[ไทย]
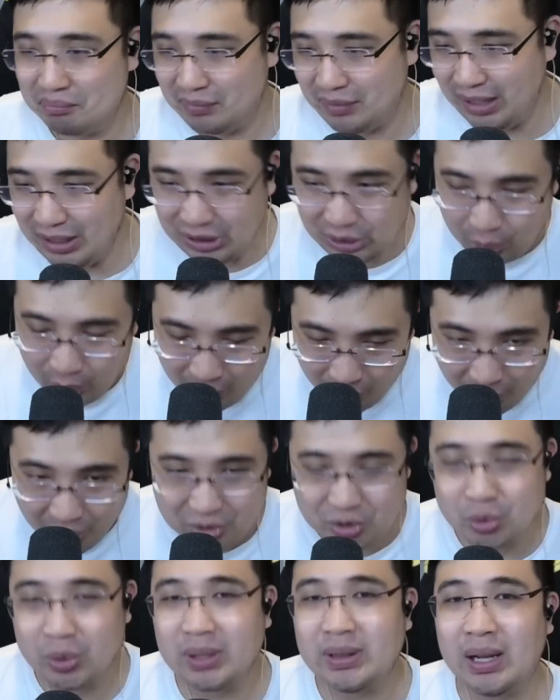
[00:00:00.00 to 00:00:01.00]
กินตัวคู่ต่อ
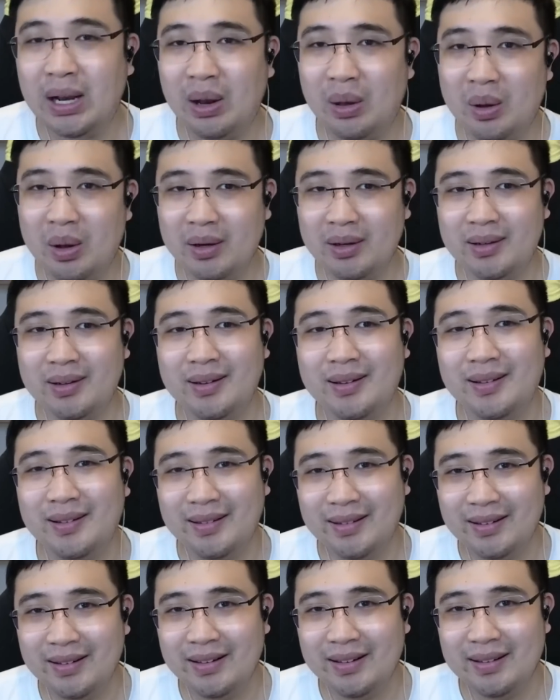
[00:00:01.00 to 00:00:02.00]
สู้ได้ตลอด
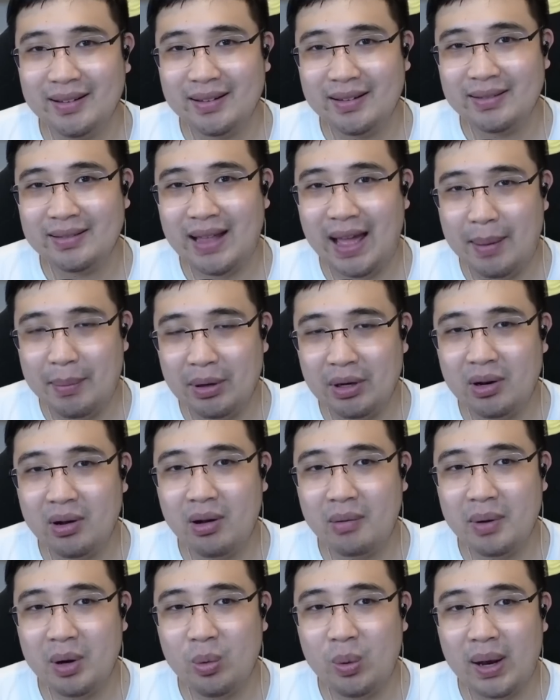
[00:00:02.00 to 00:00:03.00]
แต่มันก็
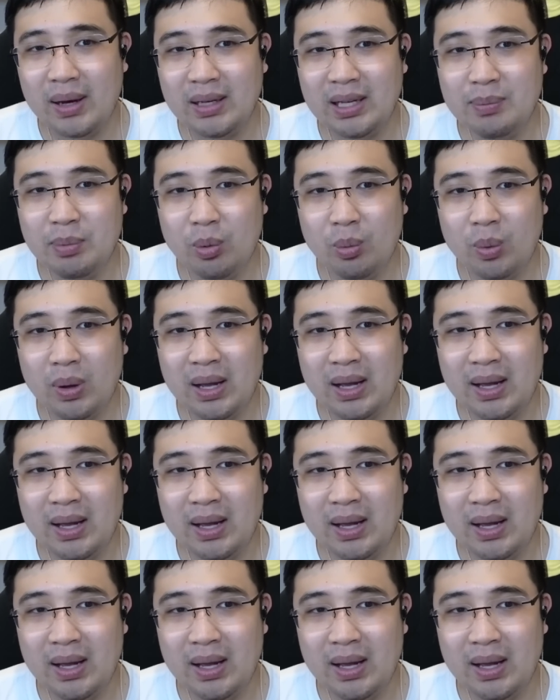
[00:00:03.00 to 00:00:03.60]
เป็นวันที่ผมว่า